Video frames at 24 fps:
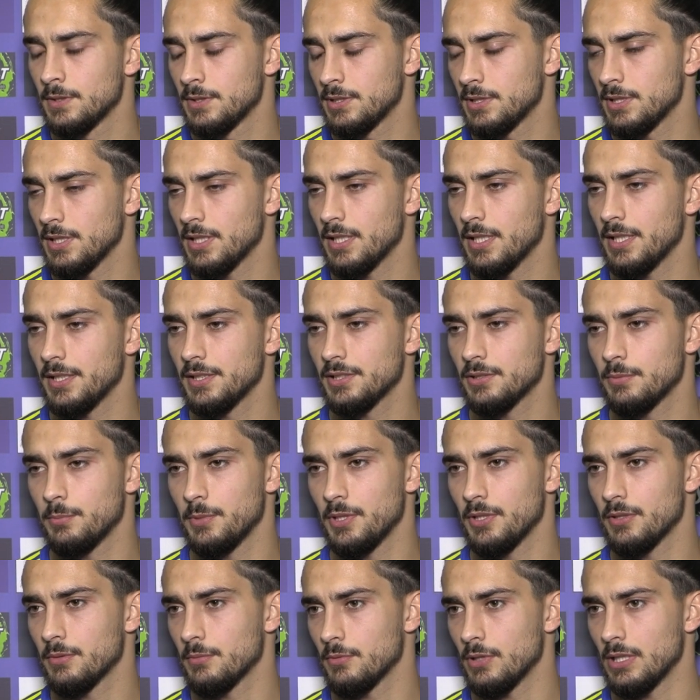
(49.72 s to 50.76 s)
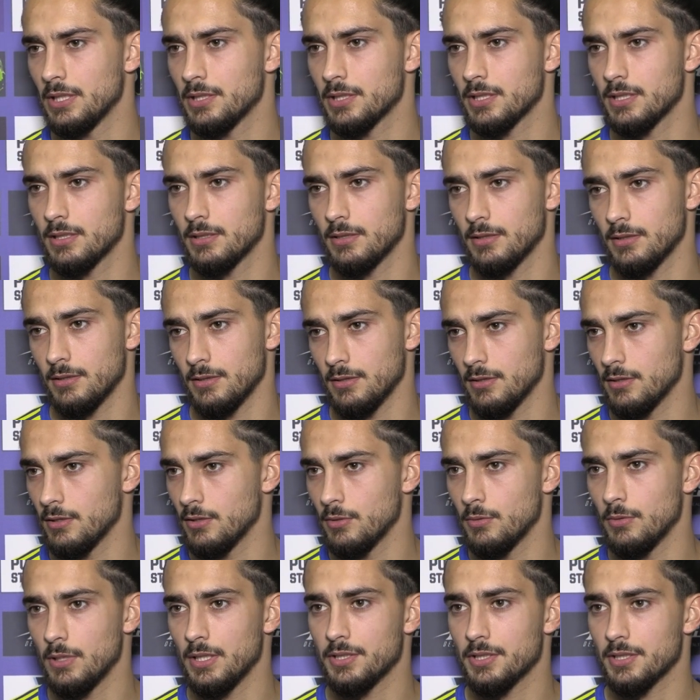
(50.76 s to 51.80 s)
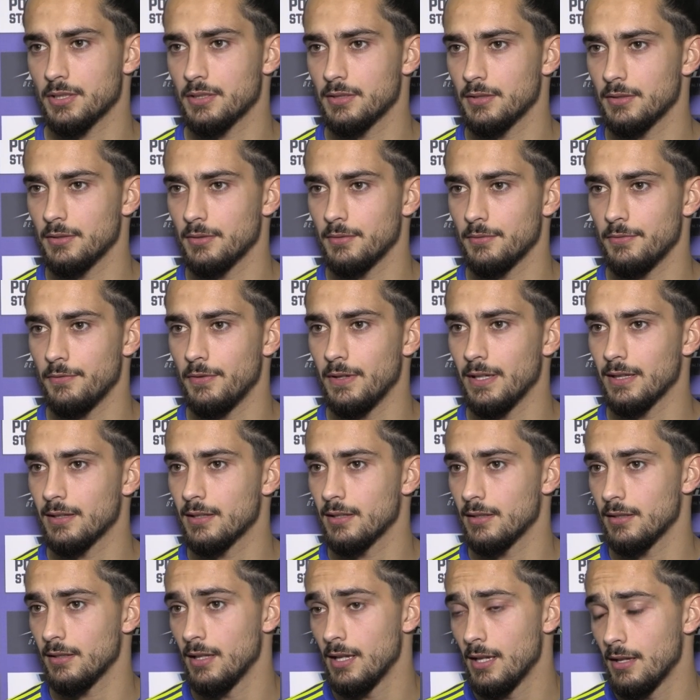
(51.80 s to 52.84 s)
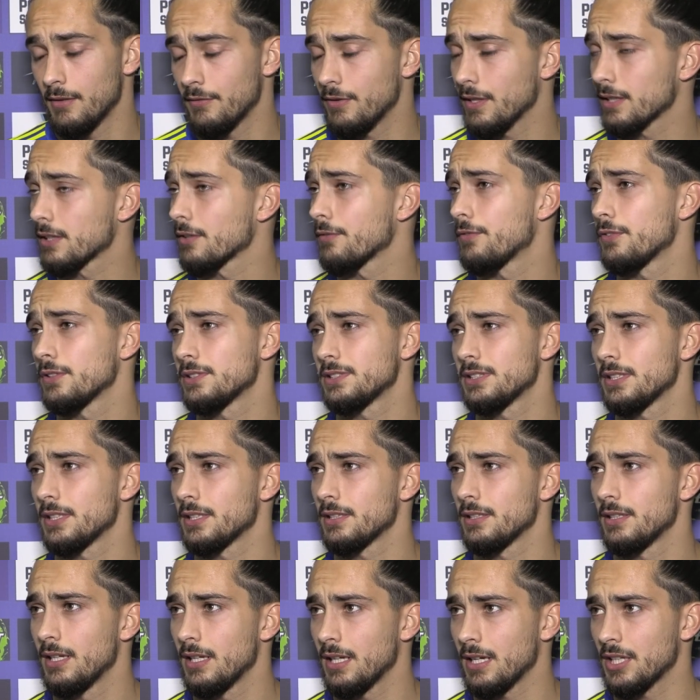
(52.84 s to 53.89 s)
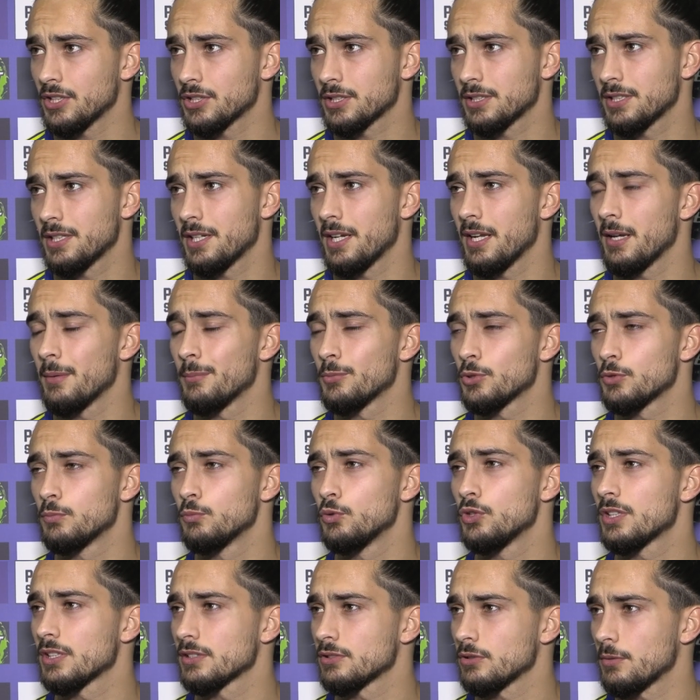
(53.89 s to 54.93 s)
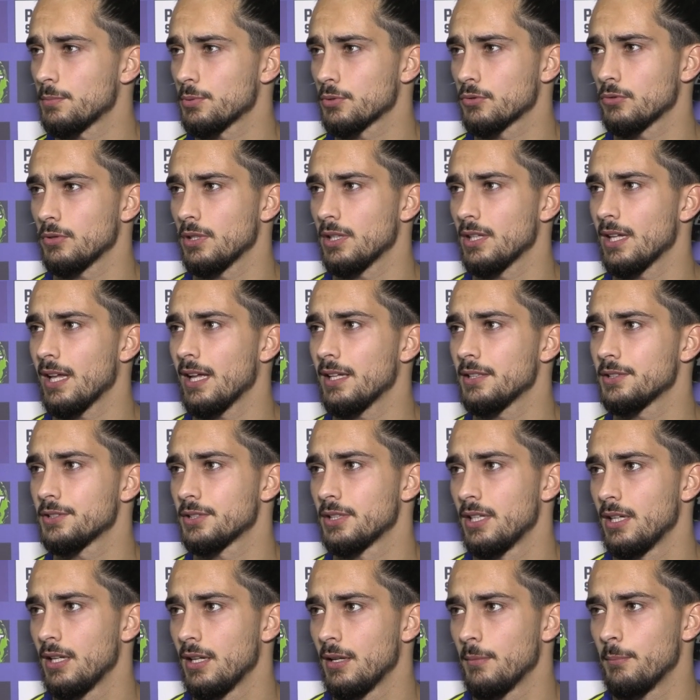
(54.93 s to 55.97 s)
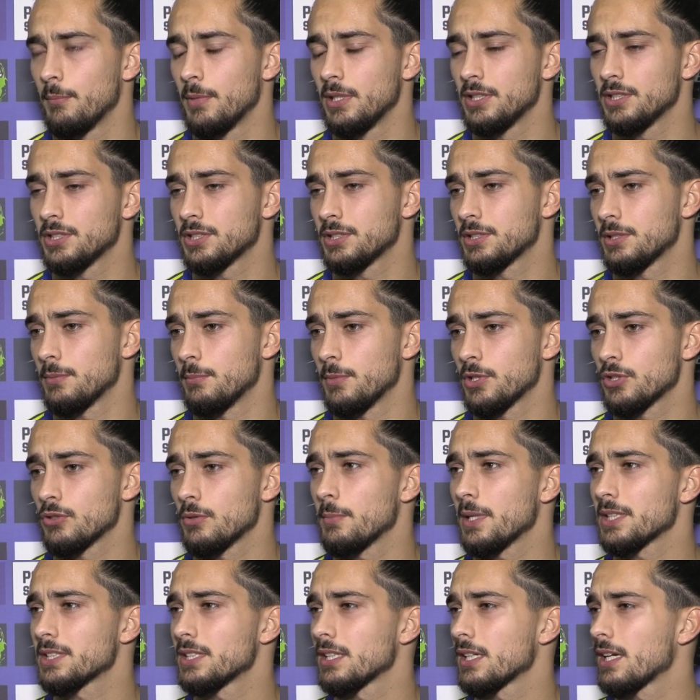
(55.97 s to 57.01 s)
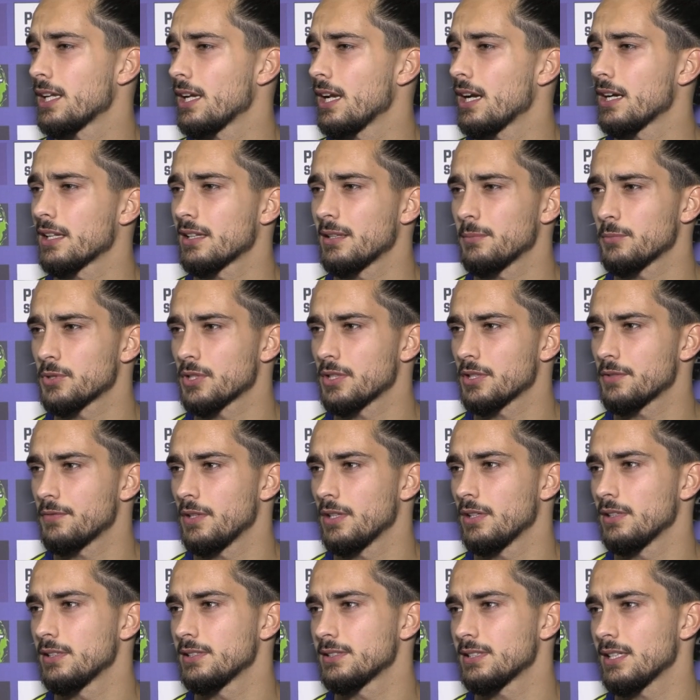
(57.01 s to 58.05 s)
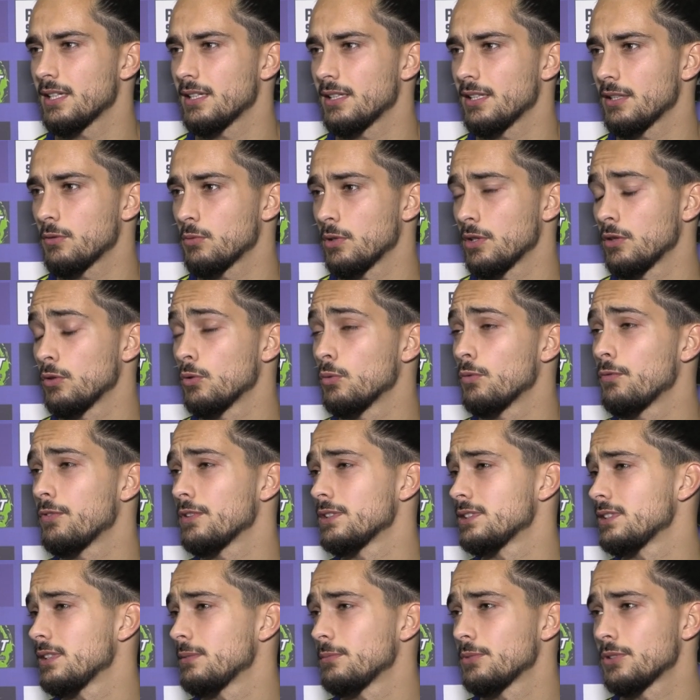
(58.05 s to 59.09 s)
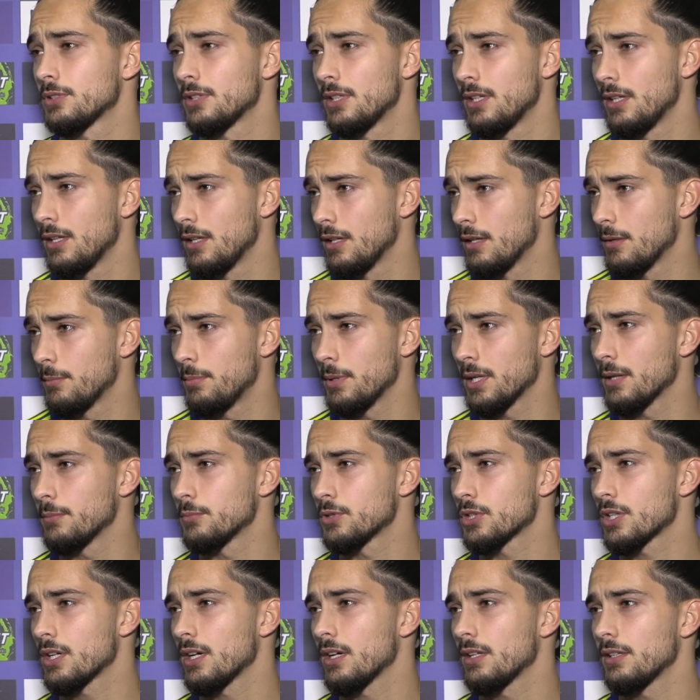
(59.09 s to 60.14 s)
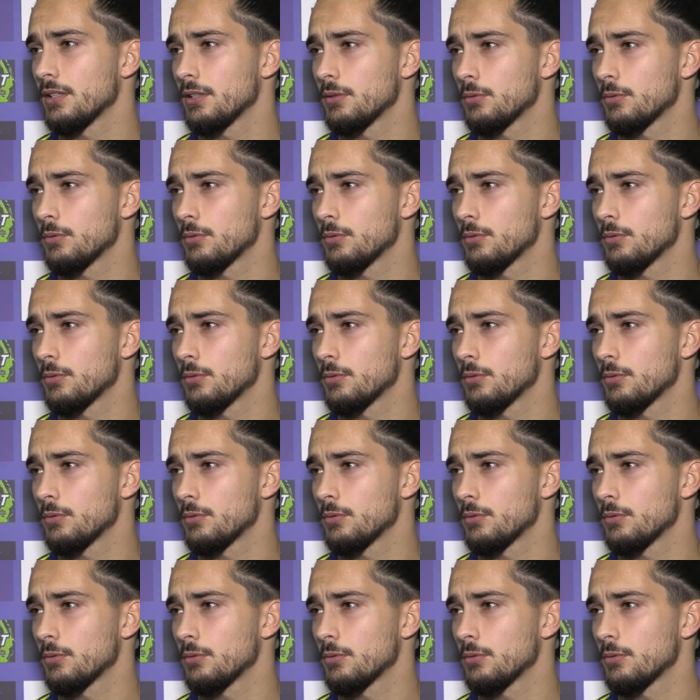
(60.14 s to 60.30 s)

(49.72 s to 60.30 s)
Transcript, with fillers: Sim, é isso mesmo. Eu acho que, eu acho que falta, falta fazer. Acho que criamos muitas oportunidades, mas, mas não basta criar, temos que as finalizar. E quando não o fazemos, pagamos caro.